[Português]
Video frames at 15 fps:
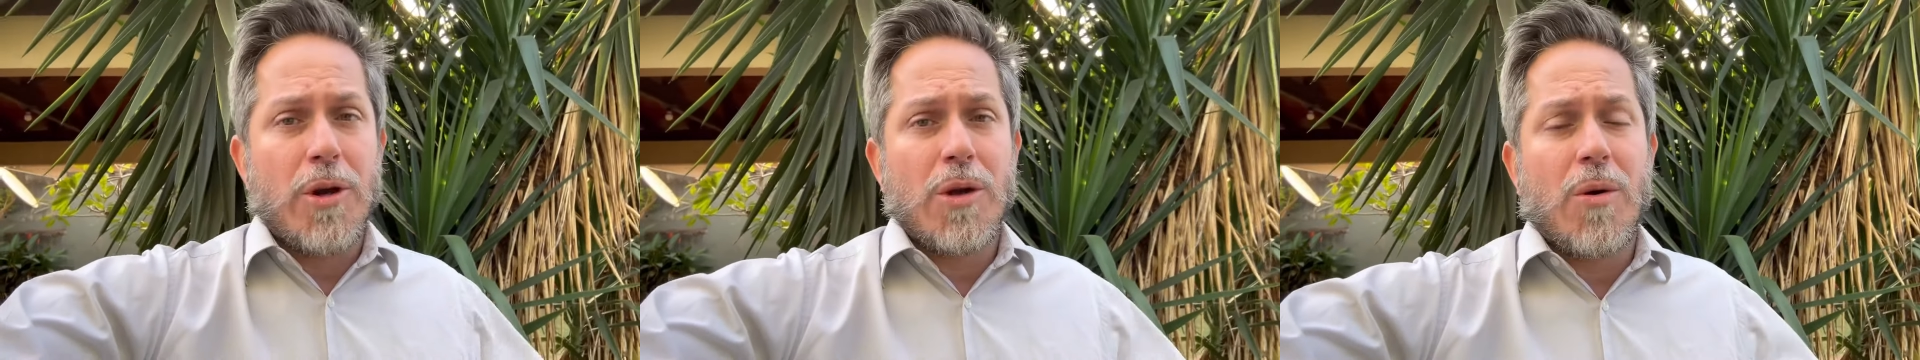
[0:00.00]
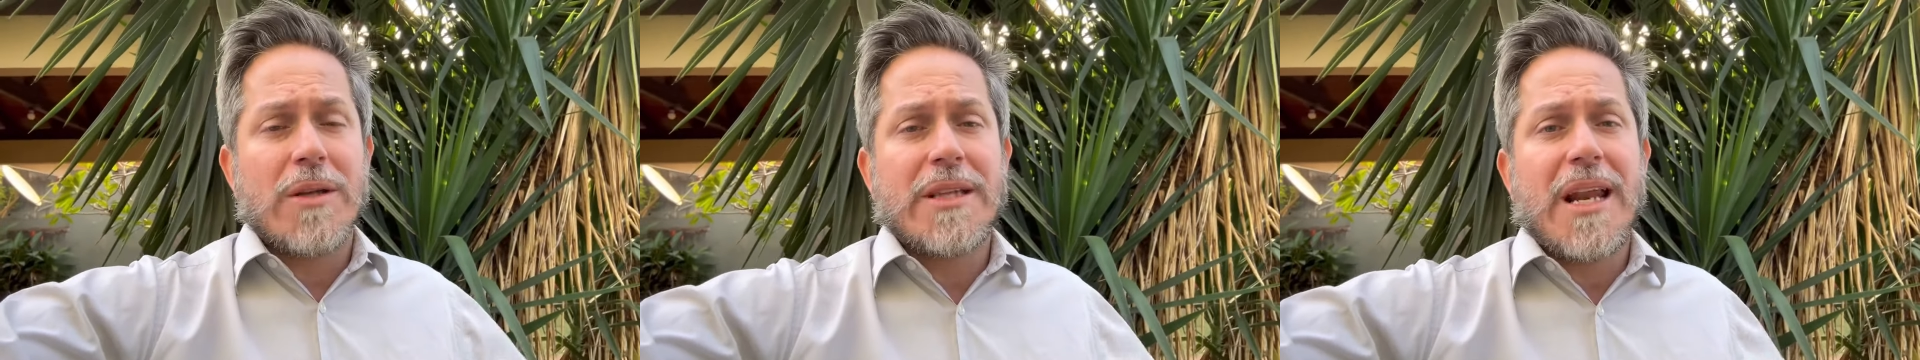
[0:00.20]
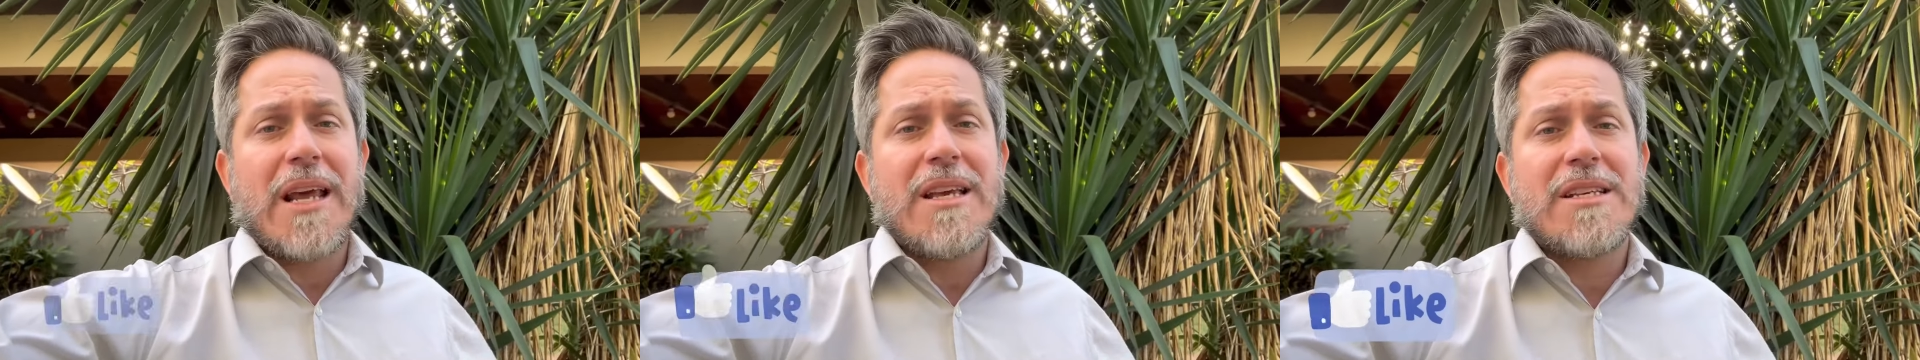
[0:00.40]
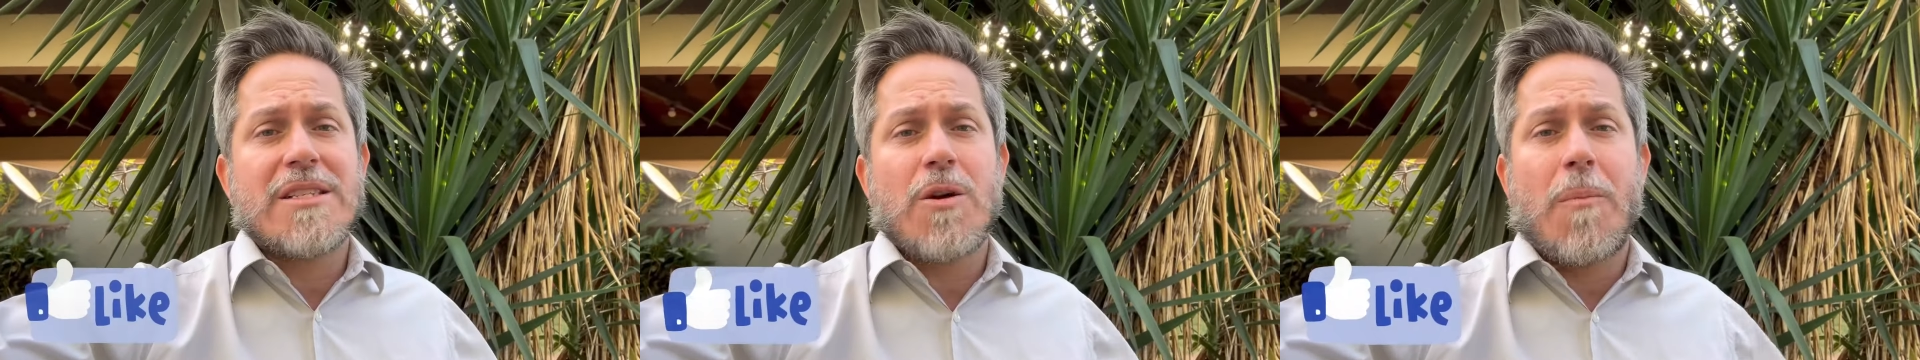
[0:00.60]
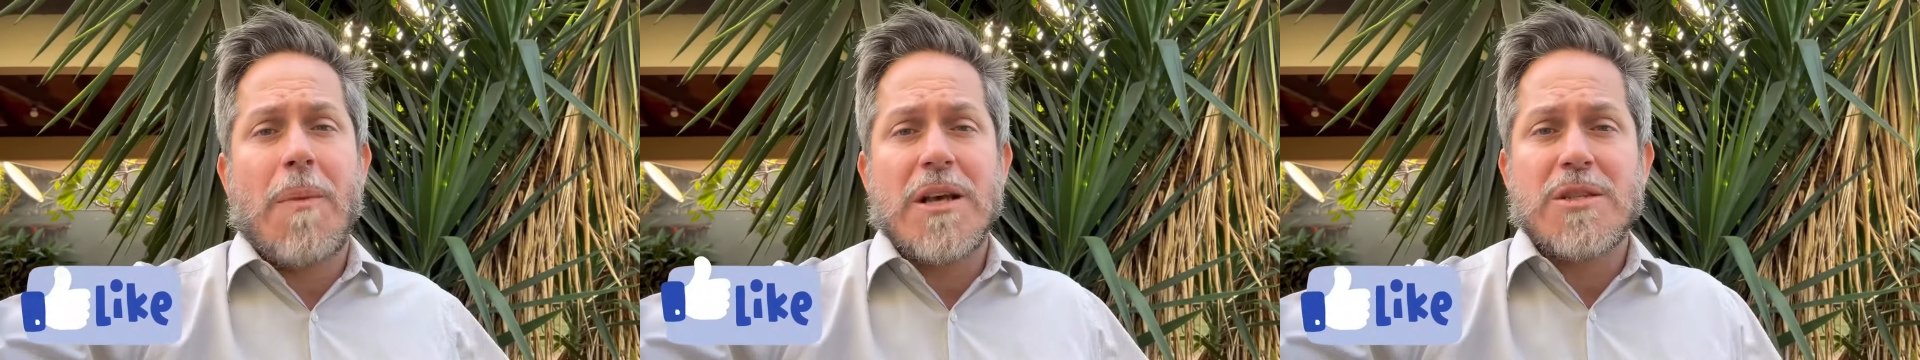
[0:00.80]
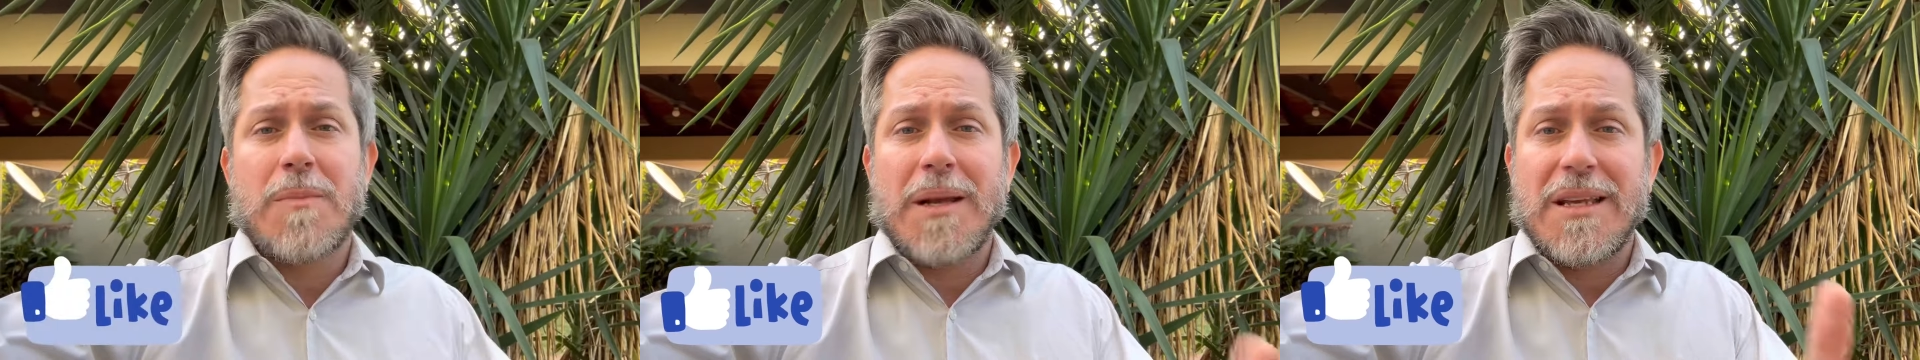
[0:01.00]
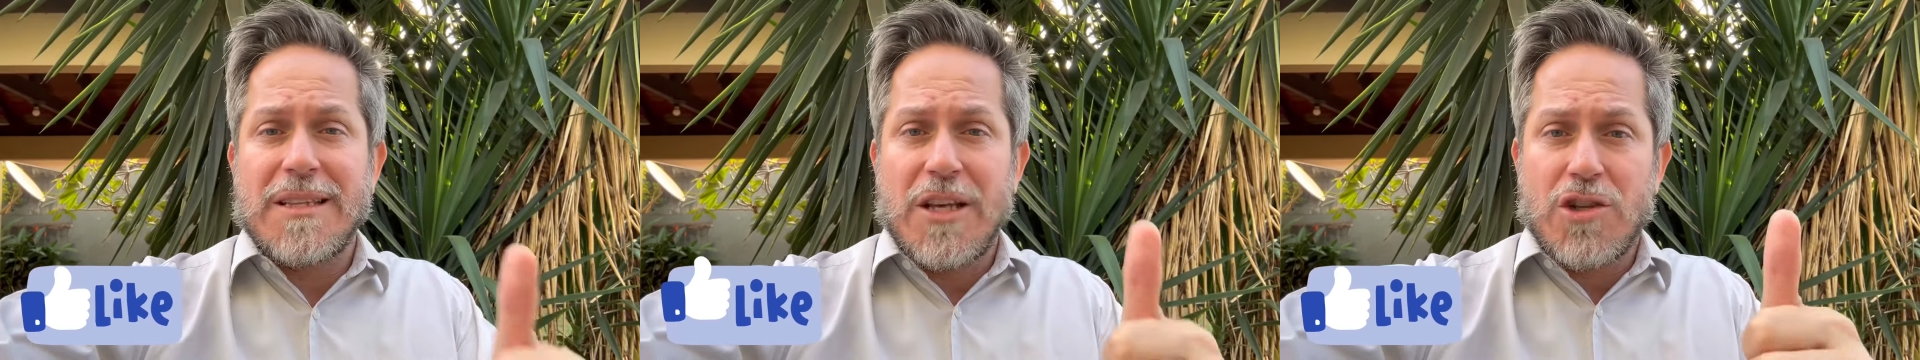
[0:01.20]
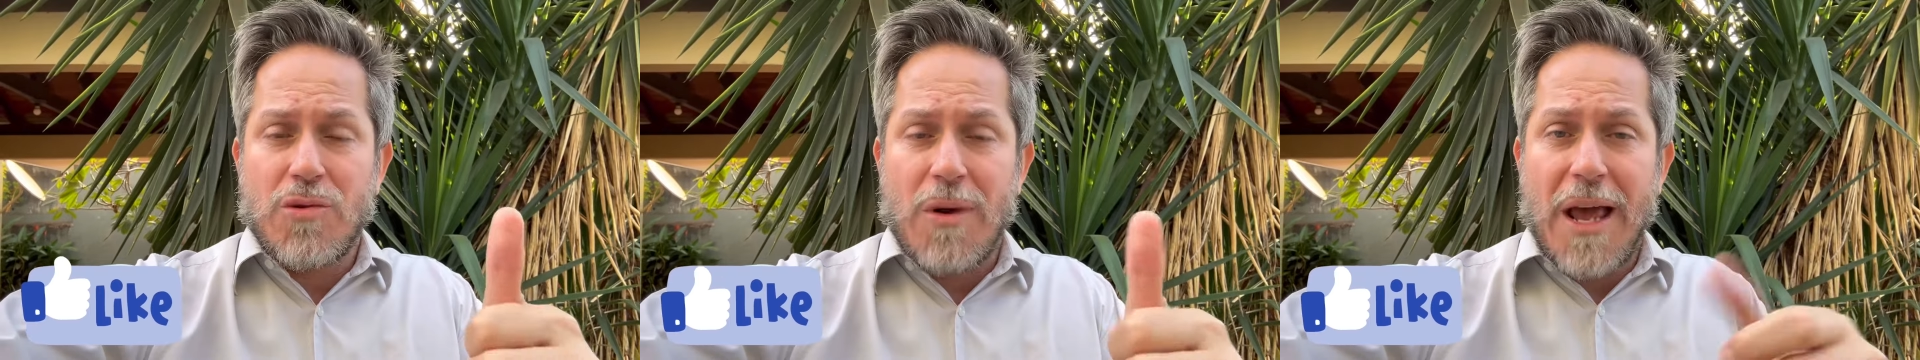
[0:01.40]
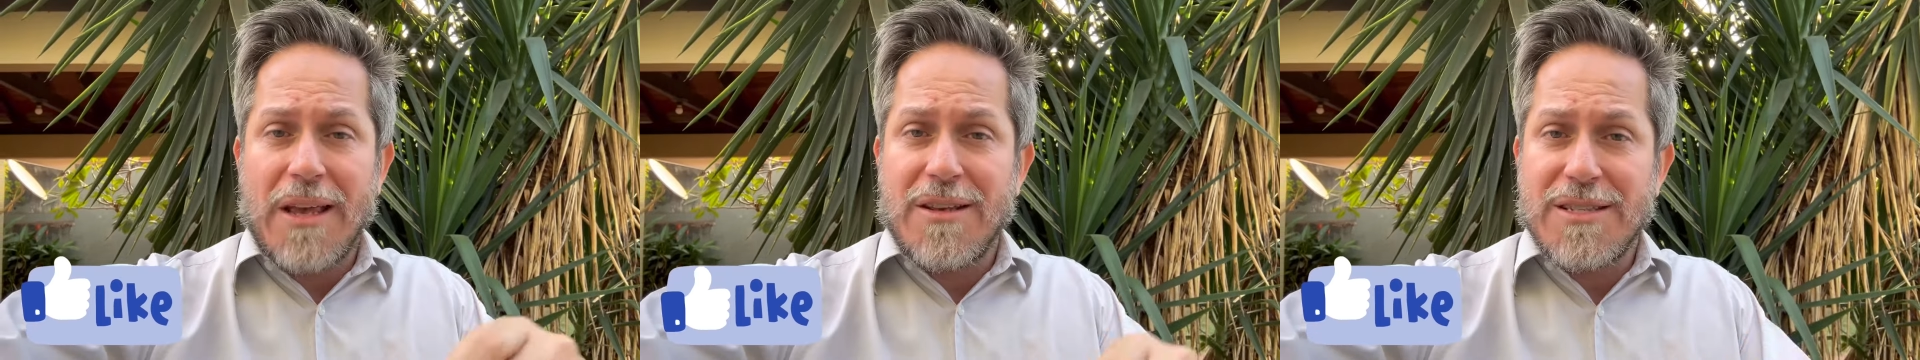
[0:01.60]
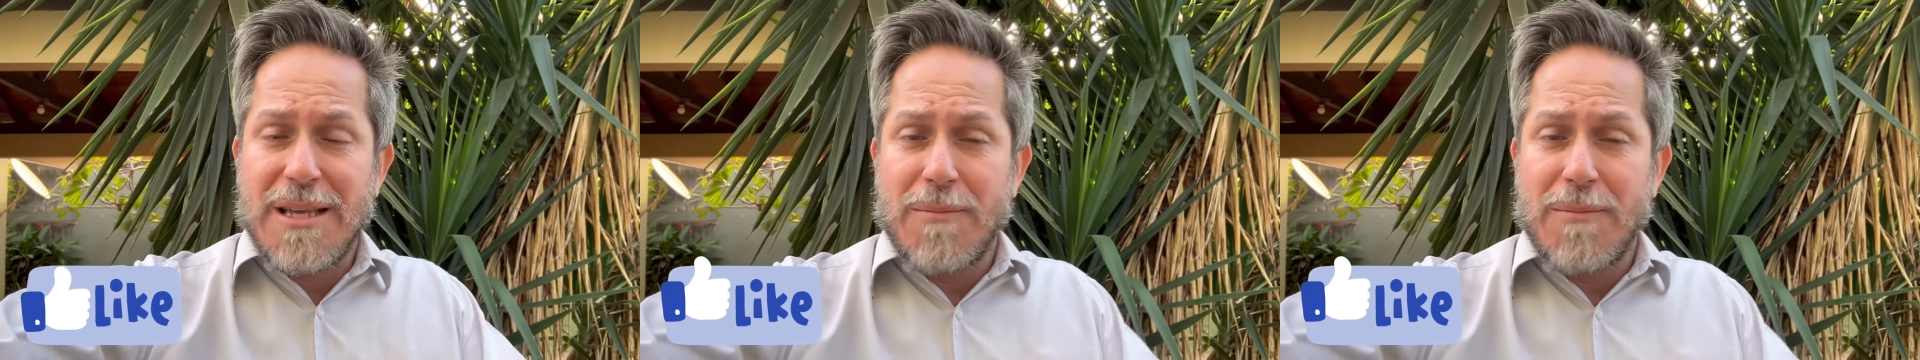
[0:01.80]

Por enquanto era isso, eu peço para que deixe o like,